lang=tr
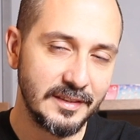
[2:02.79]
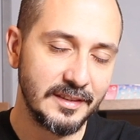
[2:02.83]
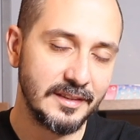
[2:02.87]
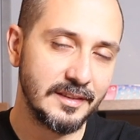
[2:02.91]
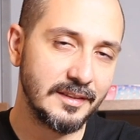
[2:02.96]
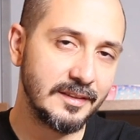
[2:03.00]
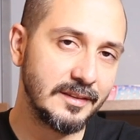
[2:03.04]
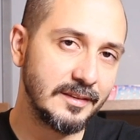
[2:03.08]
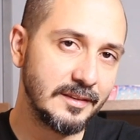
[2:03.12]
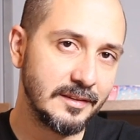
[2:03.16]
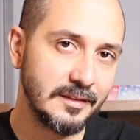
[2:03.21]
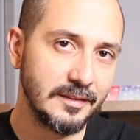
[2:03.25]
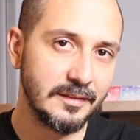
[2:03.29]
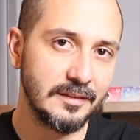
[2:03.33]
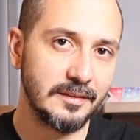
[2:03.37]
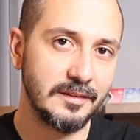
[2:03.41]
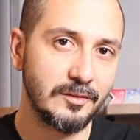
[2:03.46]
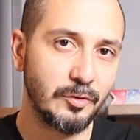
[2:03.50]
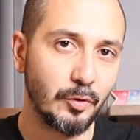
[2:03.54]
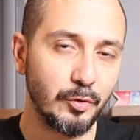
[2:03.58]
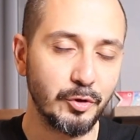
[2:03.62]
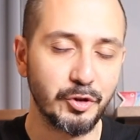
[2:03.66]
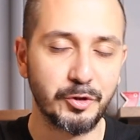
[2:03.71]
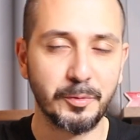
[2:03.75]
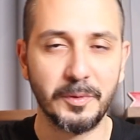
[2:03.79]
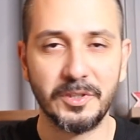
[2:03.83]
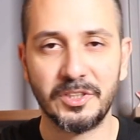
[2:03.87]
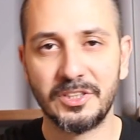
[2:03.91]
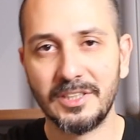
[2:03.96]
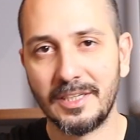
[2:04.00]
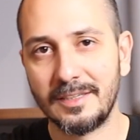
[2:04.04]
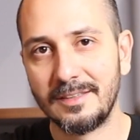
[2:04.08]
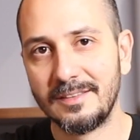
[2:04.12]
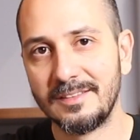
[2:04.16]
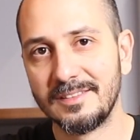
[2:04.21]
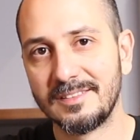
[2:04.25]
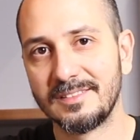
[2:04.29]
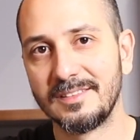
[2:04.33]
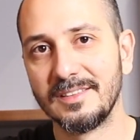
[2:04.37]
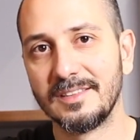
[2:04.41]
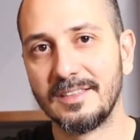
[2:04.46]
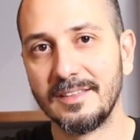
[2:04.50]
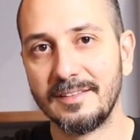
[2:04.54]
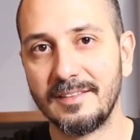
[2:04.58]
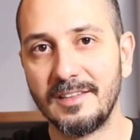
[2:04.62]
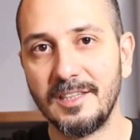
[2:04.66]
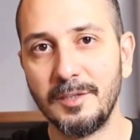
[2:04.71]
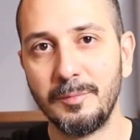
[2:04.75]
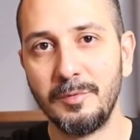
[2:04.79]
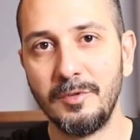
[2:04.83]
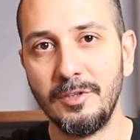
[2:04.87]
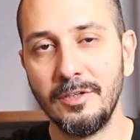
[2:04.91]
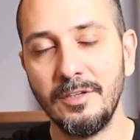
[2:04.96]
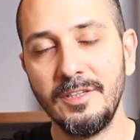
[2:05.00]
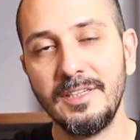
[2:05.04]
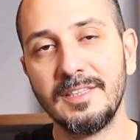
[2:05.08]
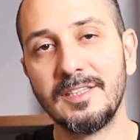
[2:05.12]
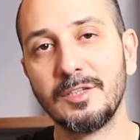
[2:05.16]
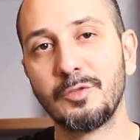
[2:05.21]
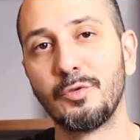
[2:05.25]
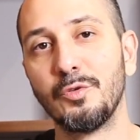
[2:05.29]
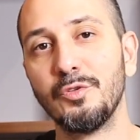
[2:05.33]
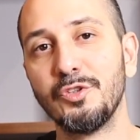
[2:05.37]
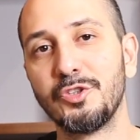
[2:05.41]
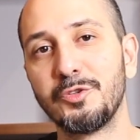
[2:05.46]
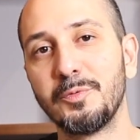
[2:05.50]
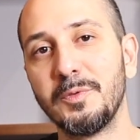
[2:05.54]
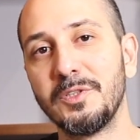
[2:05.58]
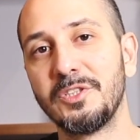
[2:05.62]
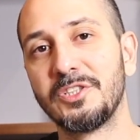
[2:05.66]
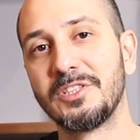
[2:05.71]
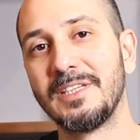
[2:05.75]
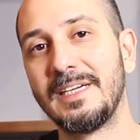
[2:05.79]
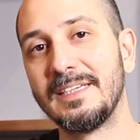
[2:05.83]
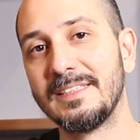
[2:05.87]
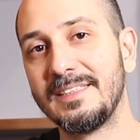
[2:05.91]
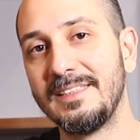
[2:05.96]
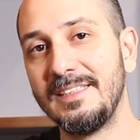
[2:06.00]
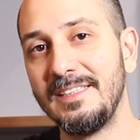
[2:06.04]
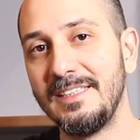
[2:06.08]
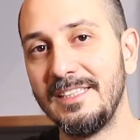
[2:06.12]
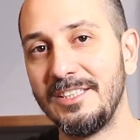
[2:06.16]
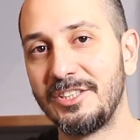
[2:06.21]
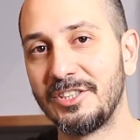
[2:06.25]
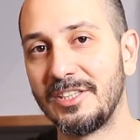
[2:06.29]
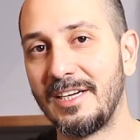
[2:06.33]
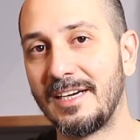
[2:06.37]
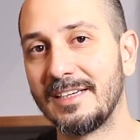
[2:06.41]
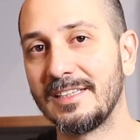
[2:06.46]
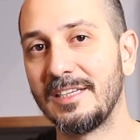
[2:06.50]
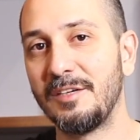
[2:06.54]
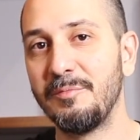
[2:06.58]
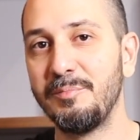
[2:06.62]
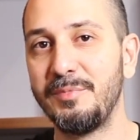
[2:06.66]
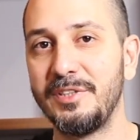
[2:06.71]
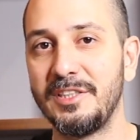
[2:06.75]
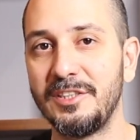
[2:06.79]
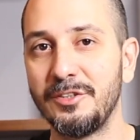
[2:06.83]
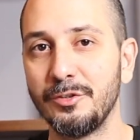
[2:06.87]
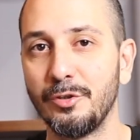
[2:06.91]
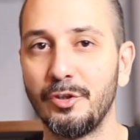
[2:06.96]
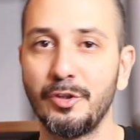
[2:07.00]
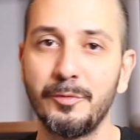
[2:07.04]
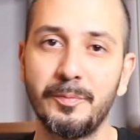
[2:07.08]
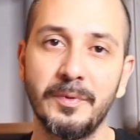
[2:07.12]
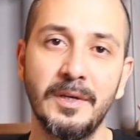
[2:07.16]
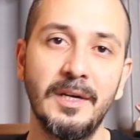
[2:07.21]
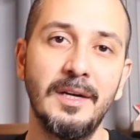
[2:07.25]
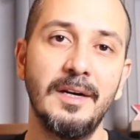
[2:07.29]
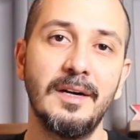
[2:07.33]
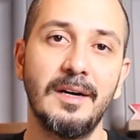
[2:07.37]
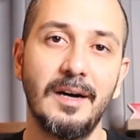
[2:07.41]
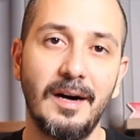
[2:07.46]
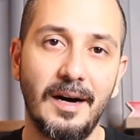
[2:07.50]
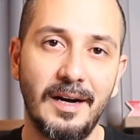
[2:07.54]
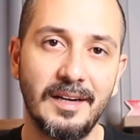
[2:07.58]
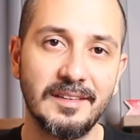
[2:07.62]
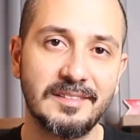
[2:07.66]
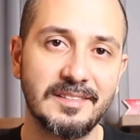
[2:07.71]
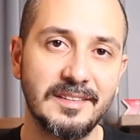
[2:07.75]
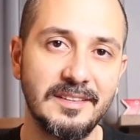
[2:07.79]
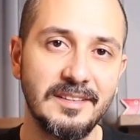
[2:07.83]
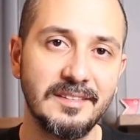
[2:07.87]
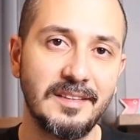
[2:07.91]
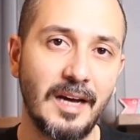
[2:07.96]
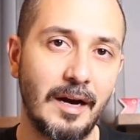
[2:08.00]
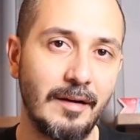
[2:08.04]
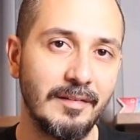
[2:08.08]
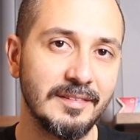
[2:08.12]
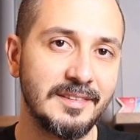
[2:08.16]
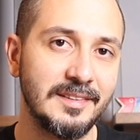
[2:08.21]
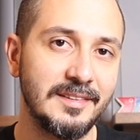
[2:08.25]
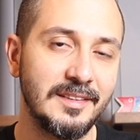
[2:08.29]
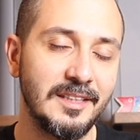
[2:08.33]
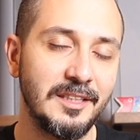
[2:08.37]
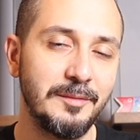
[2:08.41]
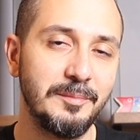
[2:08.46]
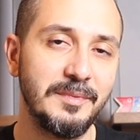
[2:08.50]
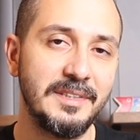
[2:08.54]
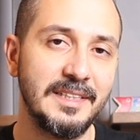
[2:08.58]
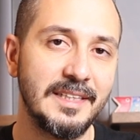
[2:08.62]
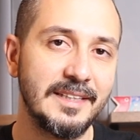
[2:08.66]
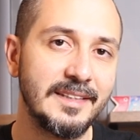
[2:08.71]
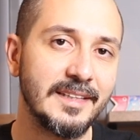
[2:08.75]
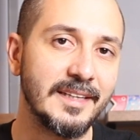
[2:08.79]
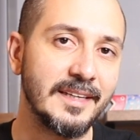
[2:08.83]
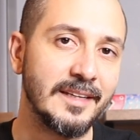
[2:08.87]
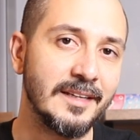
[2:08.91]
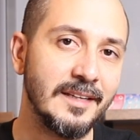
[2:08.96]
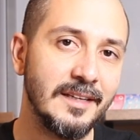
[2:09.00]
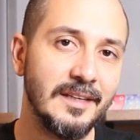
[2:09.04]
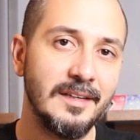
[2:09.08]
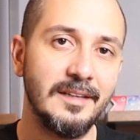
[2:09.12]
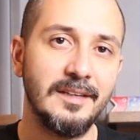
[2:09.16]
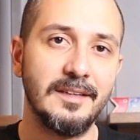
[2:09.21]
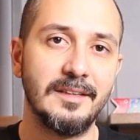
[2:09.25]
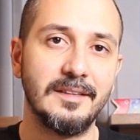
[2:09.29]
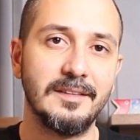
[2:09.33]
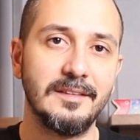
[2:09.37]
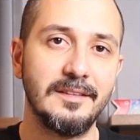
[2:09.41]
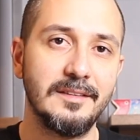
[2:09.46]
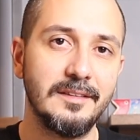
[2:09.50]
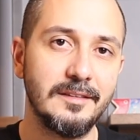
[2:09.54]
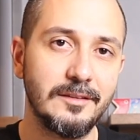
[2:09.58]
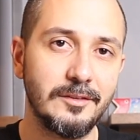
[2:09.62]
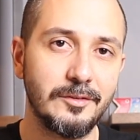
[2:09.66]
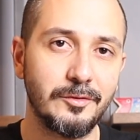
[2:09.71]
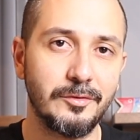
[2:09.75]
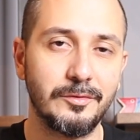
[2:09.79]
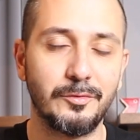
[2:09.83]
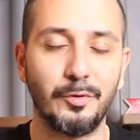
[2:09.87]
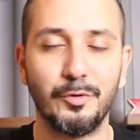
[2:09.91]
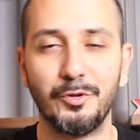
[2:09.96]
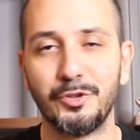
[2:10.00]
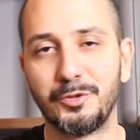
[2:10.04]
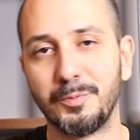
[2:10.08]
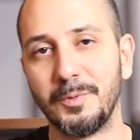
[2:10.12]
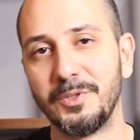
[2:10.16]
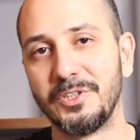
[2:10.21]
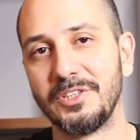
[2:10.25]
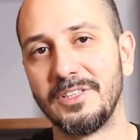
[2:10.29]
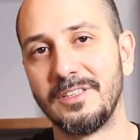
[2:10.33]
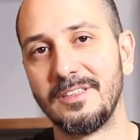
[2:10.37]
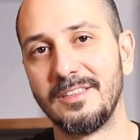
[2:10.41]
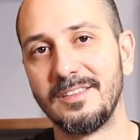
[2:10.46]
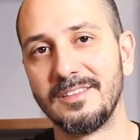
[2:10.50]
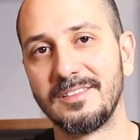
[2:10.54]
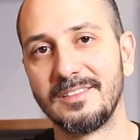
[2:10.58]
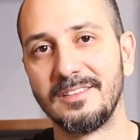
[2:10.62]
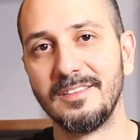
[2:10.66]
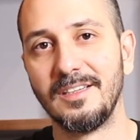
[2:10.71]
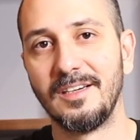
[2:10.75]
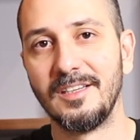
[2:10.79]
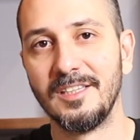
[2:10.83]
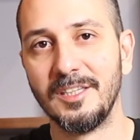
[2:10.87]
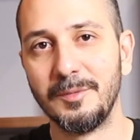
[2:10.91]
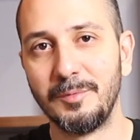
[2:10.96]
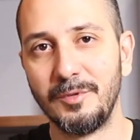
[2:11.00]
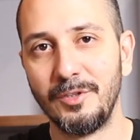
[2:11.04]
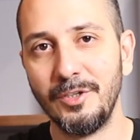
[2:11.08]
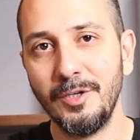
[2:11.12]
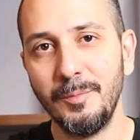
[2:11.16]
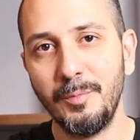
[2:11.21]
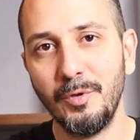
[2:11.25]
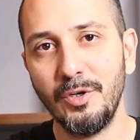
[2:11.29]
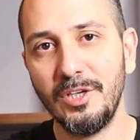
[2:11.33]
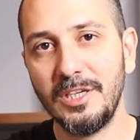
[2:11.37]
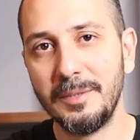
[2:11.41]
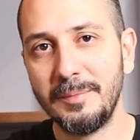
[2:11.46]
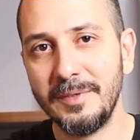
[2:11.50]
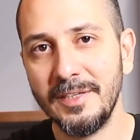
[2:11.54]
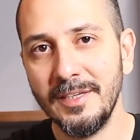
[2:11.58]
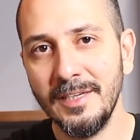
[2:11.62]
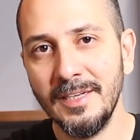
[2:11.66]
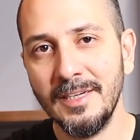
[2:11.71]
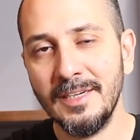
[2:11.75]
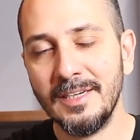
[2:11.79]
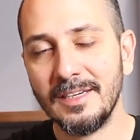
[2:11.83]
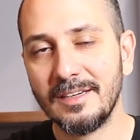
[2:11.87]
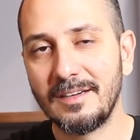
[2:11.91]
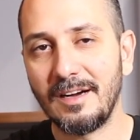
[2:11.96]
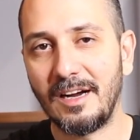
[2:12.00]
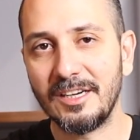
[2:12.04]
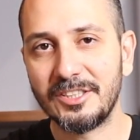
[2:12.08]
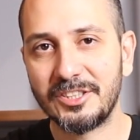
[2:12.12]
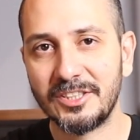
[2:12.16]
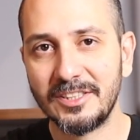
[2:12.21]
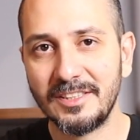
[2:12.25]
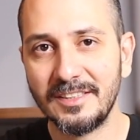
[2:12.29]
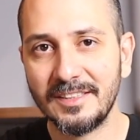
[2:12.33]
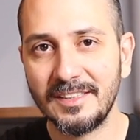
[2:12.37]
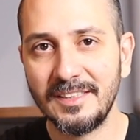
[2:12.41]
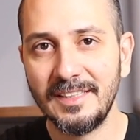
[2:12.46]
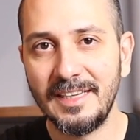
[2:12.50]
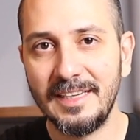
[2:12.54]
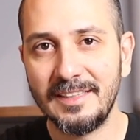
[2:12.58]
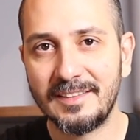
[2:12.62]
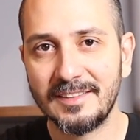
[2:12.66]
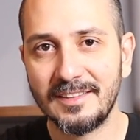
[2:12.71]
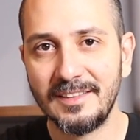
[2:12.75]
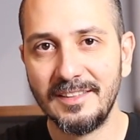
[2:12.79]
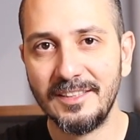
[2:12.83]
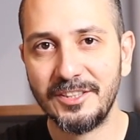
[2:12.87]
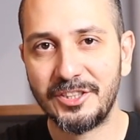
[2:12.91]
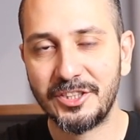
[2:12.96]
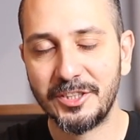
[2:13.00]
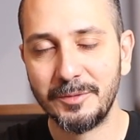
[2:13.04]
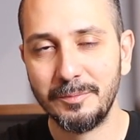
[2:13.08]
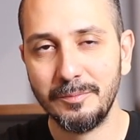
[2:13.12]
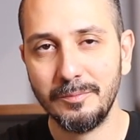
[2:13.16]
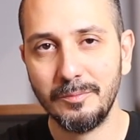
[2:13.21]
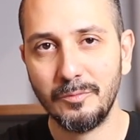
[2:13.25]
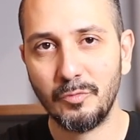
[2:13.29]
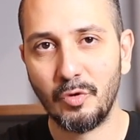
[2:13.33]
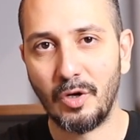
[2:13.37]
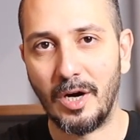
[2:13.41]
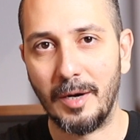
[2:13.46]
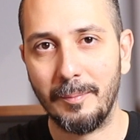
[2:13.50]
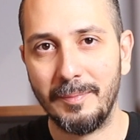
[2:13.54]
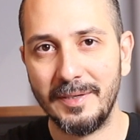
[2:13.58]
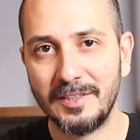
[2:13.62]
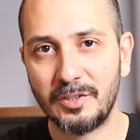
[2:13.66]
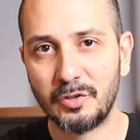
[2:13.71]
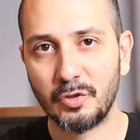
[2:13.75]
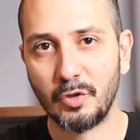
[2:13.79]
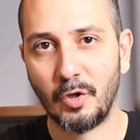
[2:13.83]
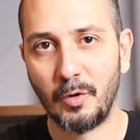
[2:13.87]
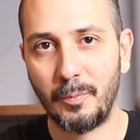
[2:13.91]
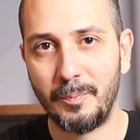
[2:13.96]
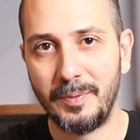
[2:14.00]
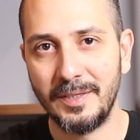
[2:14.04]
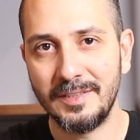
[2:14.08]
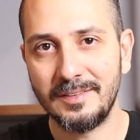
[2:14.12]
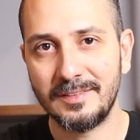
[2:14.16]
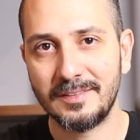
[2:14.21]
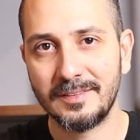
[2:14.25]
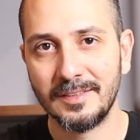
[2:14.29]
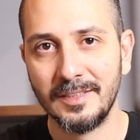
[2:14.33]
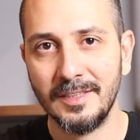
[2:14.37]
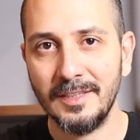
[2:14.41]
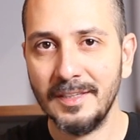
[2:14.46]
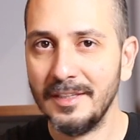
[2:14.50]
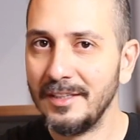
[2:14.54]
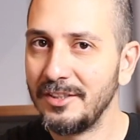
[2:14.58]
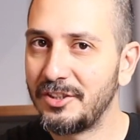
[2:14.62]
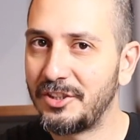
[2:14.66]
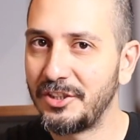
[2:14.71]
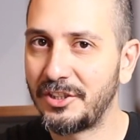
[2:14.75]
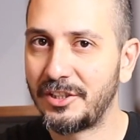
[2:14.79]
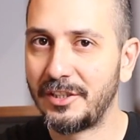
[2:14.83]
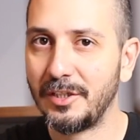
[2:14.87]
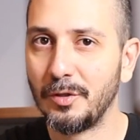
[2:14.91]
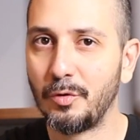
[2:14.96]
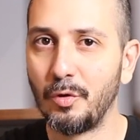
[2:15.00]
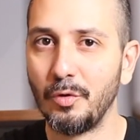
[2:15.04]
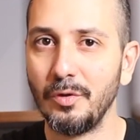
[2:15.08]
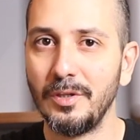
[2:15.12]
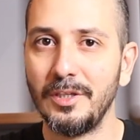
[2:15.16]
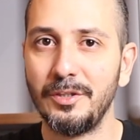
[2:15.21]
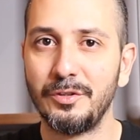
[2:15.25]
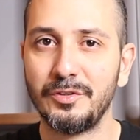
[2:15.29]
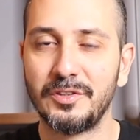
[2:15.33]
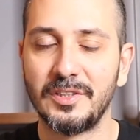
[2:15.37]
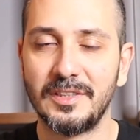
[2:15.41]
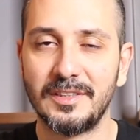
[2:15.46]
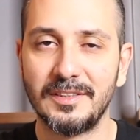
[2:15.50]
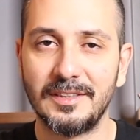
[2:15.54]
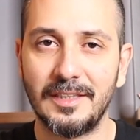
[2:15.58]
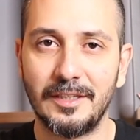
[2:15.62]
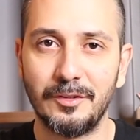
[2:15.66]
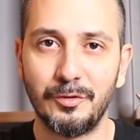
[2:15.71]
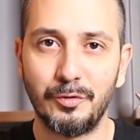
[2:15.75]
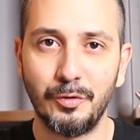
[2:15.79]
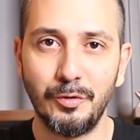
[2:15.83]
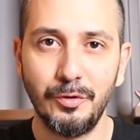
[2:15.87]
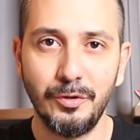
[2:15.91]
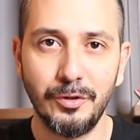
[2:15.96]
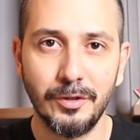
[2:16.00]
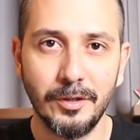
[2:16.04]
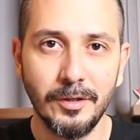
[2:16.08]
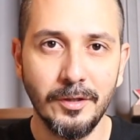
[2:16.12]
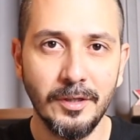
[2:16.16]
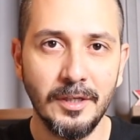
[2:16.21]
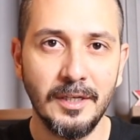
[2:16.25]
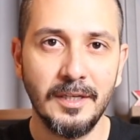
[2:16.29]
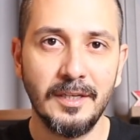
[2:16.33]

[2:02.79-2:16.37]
e, konuşmacılar arasında katılabiliyor ya da konuşmacılar dinleyicilerden birini görüp "Aa seni davet edelim." diye de konuşmacılar arasında alabiliyor. Böyle bir karşılıklı etkileşim, muhabbet, sohbet çeşitli konular üzerinden dönüyor.